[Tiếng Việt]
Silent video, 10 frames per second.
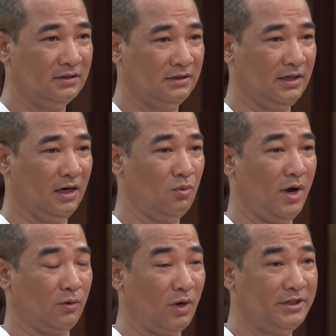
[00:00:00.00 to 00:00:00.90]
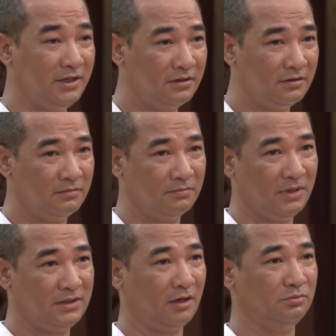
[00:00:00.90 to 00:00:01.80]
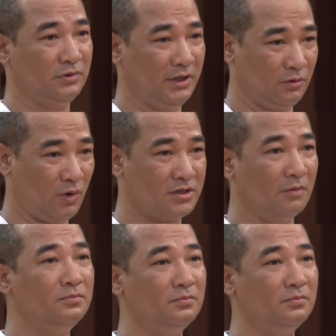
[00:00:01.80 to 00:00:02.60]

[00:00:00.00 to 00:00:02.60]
thì ở ngoài quá chín Bên trong thì quá sống